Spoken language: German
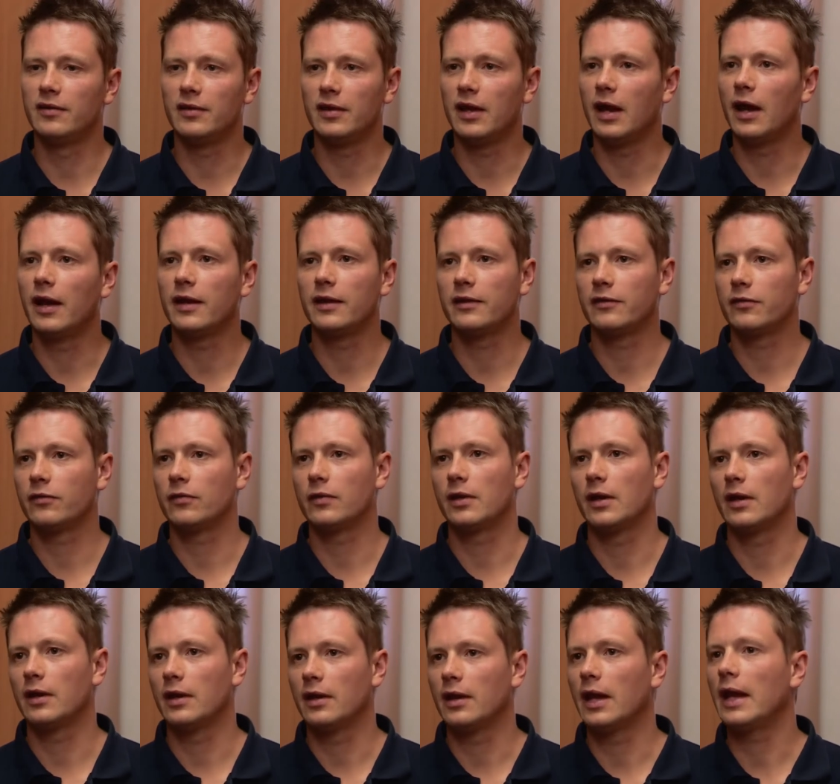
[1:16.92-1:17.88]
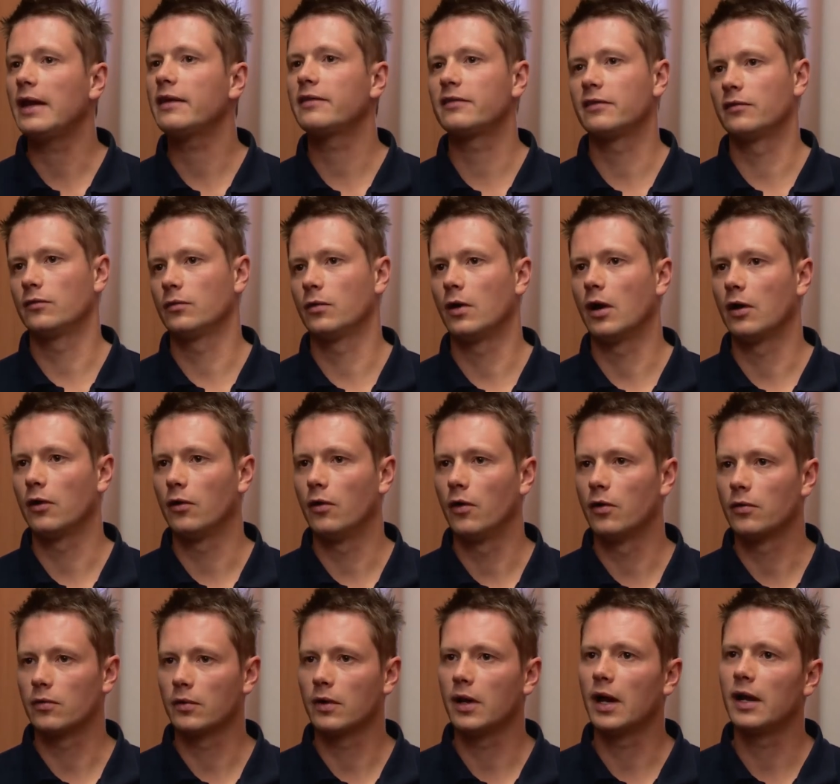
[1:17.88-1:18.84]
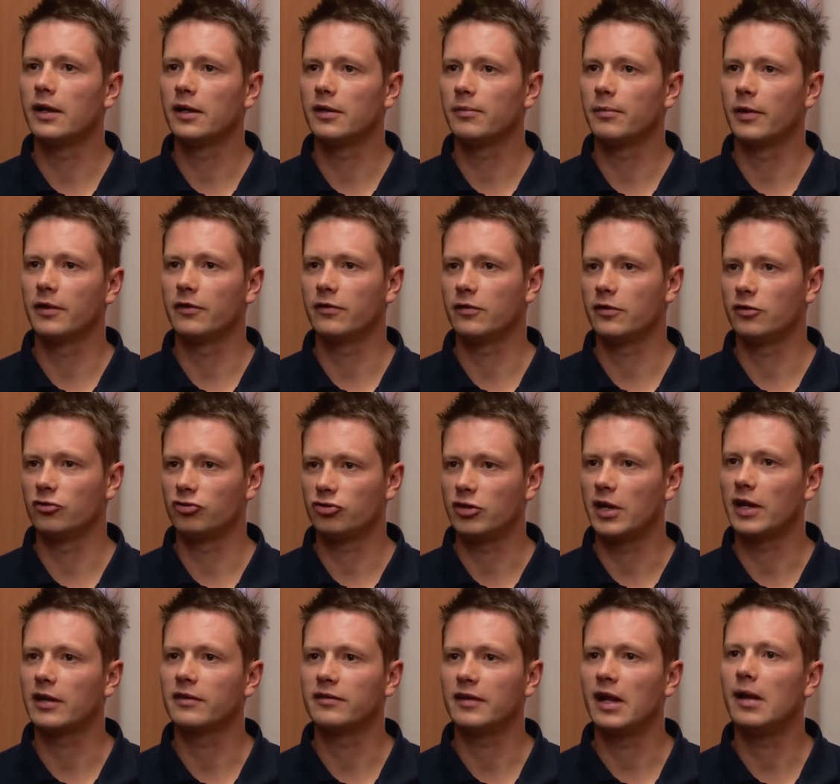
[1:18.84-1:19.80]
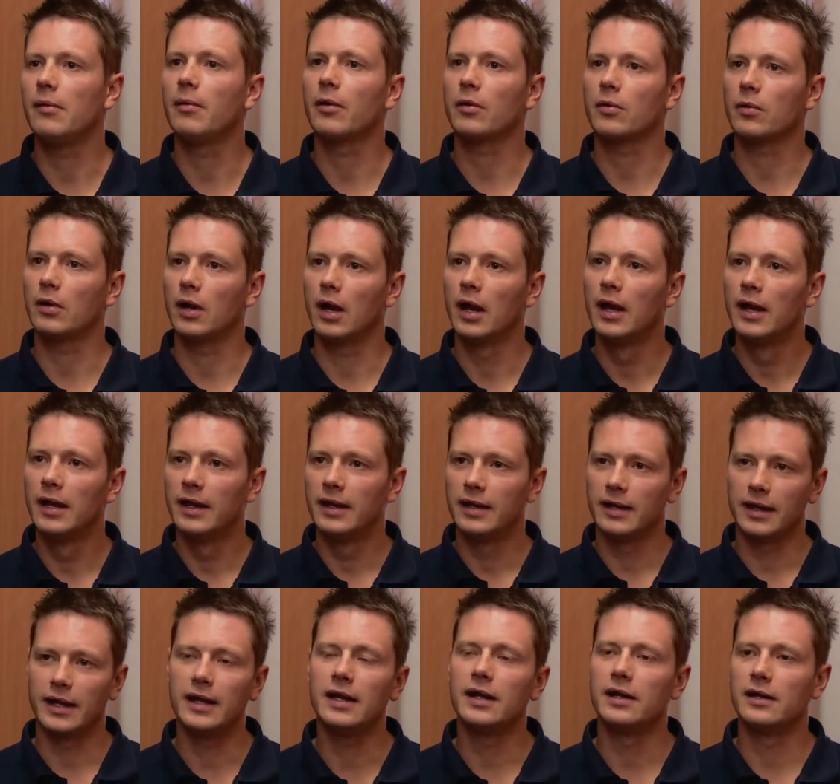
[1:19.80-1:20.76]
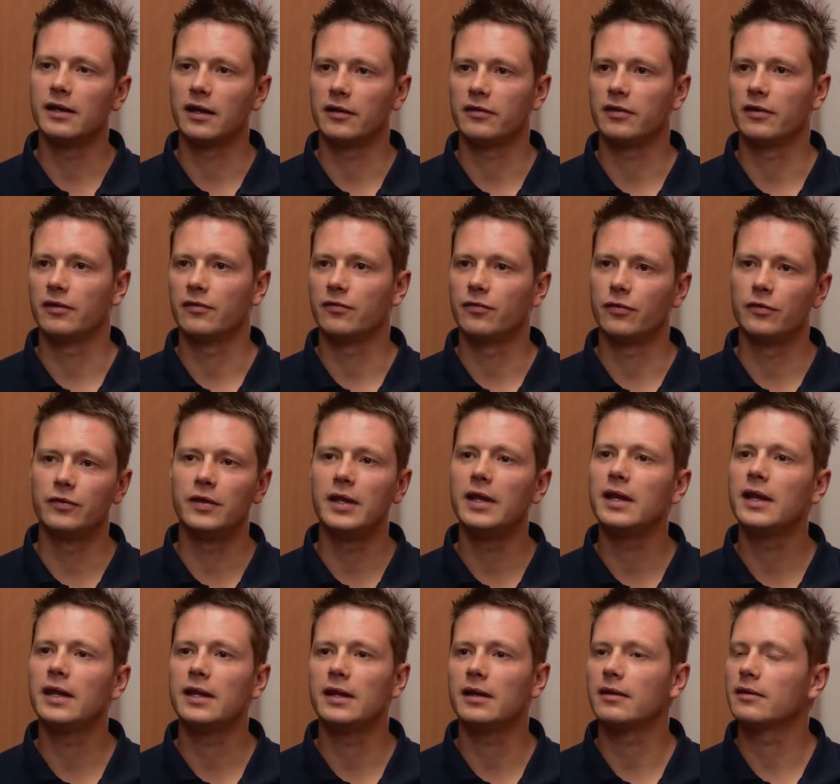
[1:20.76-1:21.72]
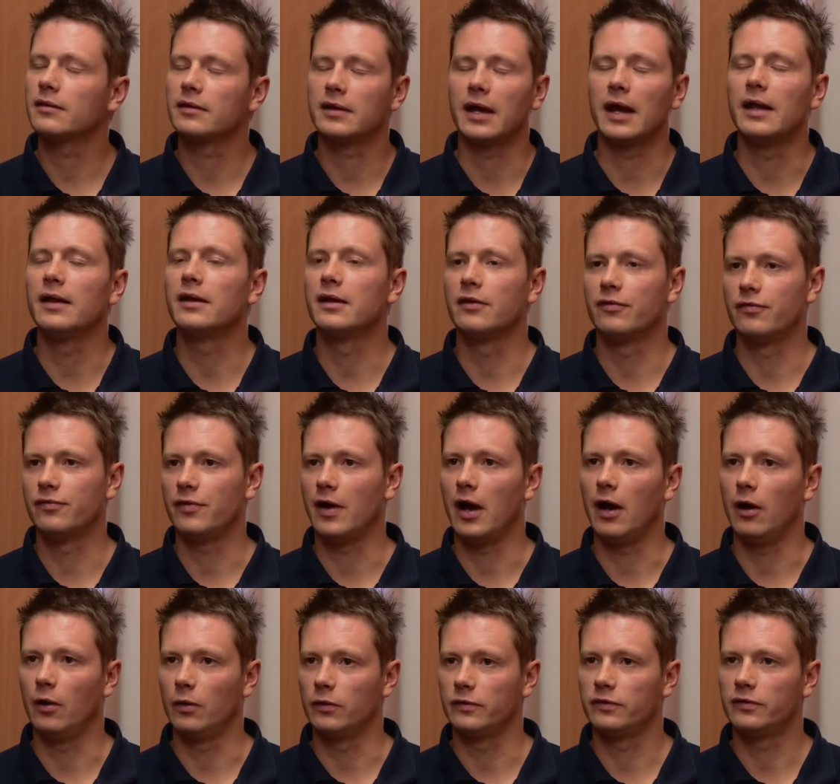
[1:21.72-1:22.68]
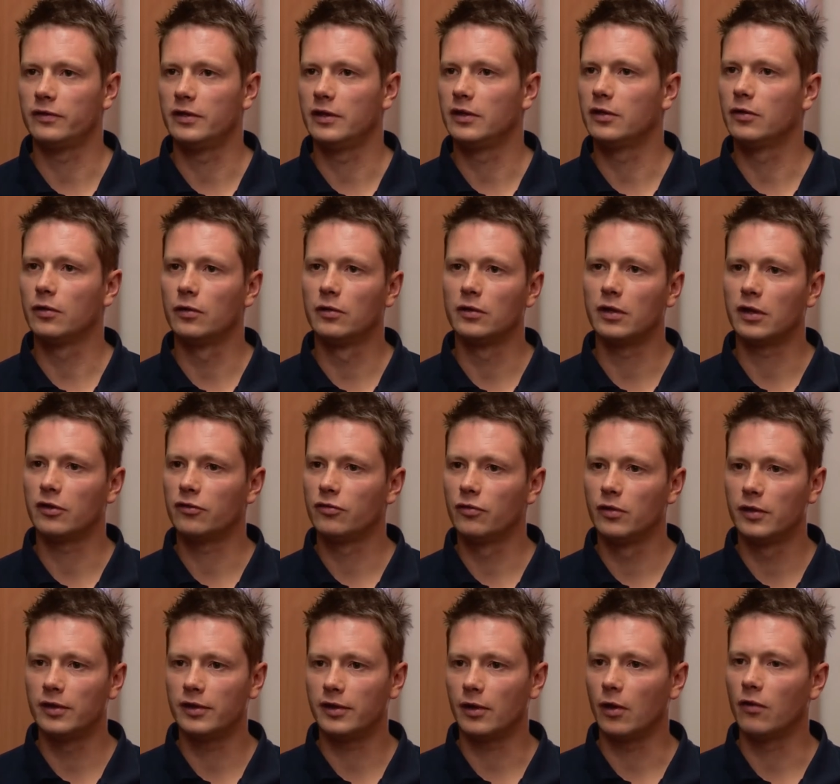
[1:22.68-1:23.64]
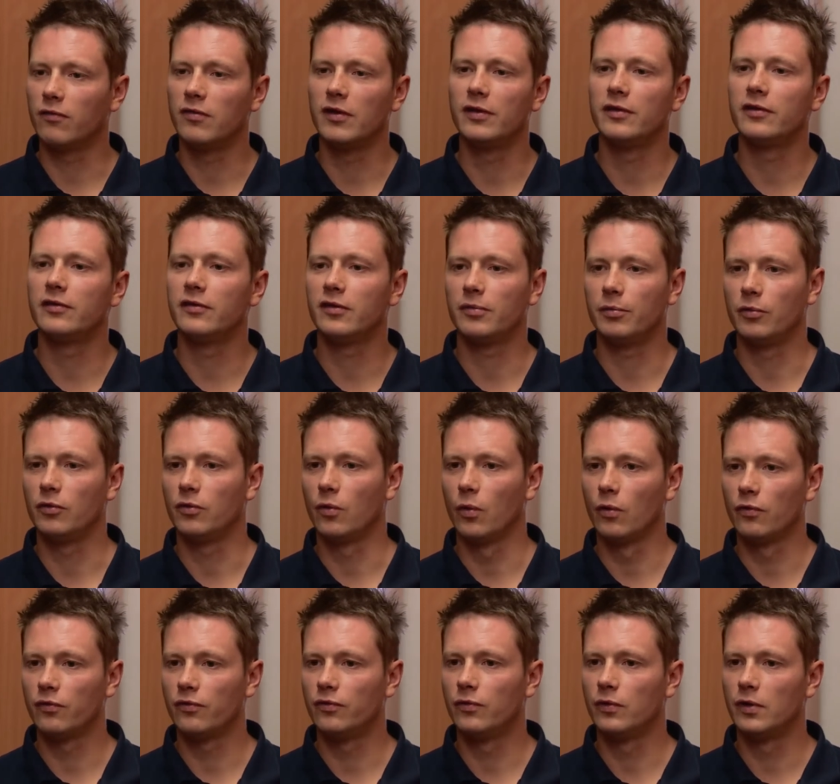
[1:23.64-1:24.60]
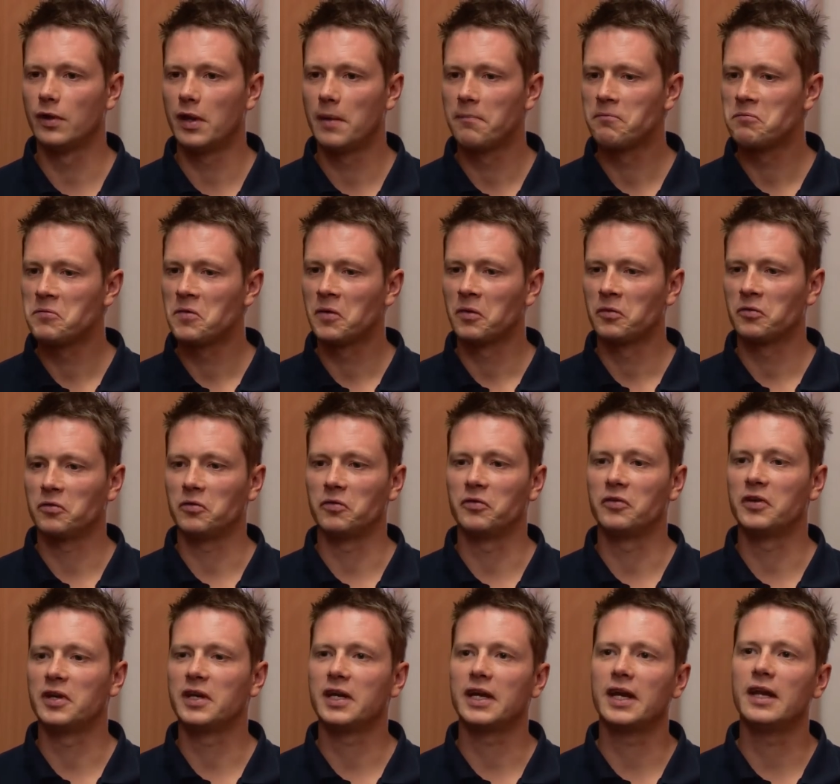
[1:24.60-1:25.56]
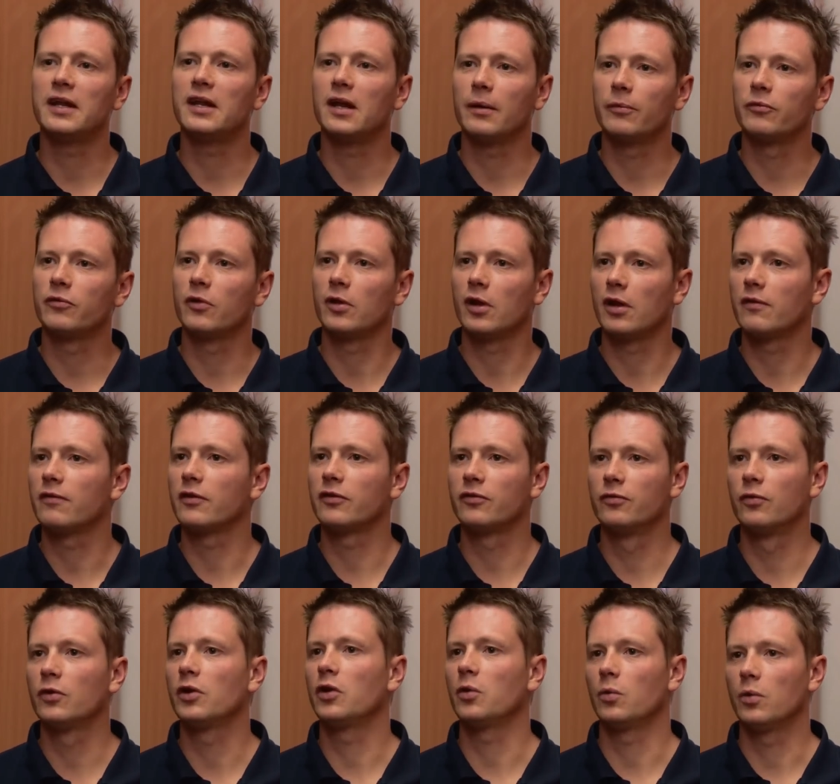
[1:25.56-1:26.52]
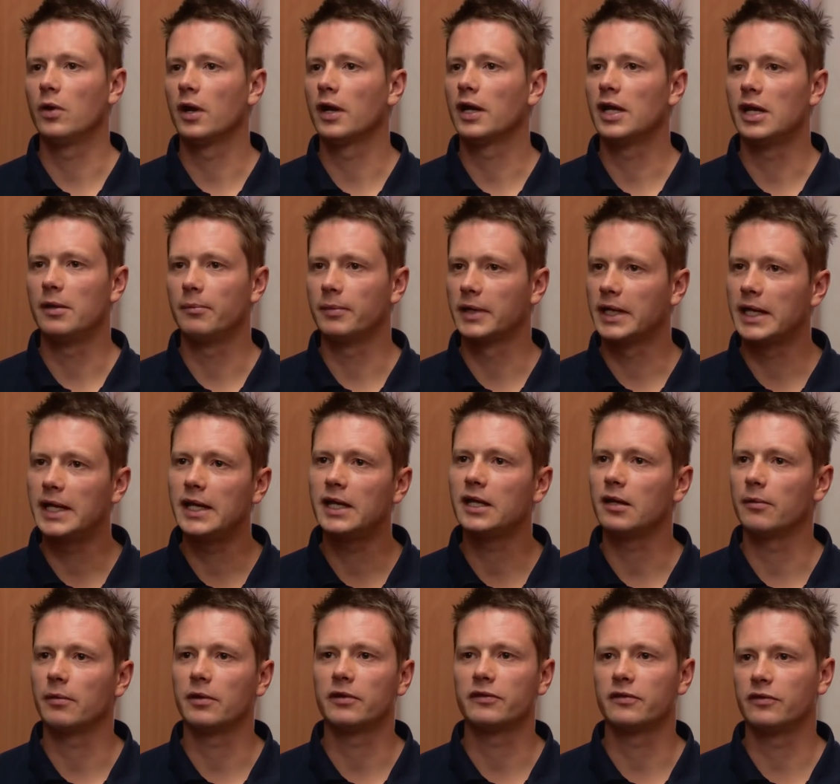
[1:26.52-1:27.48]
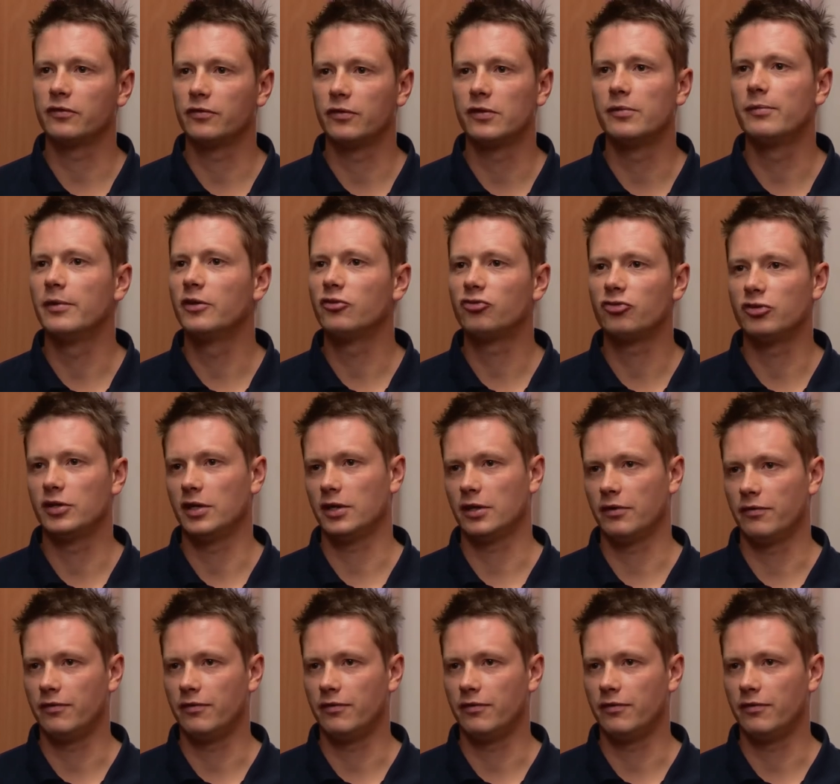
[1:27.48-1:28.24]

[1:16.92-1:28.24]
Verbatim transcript: die ja eigentlich zu den Echsen sogar gehören und gar nicht mal zu den Schlangen selber oder Ringelnattern, von denen geht keine Gefahr aus. Die können natürlich, auch wenn die sich bedroht fühlen, so ein Sekret absondern, was wirklich unangenehm riecht, aber das ist für den Menschen nicht